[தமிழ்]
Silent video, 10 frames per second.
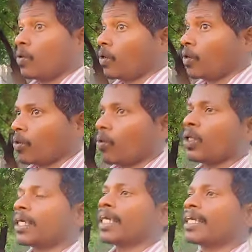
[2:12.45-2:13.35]
உங்களோட
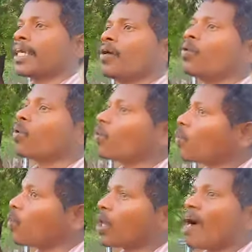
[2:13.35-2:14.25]
ஓன் கண்ட்ரியில்
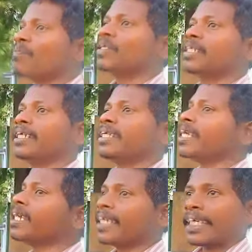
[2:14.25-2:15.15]
உங்கள் ஓன்
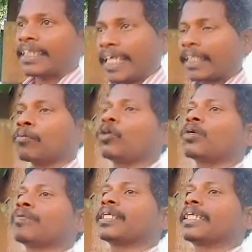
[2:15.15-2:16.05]
ஆஃபீஸ்லேயே நீங்கள் சத்தம்
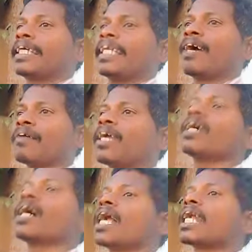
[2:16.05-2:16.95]
போட்டு பேசினீங்கனாவே
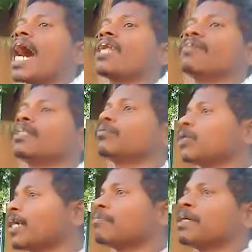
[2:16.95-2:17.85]
நாலு
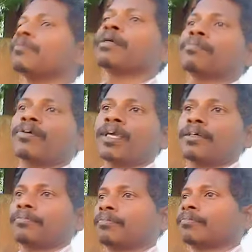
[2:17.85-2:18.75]
பேர்த்துக்கு முன்னாடி மதிப்பிழத்துவீங்க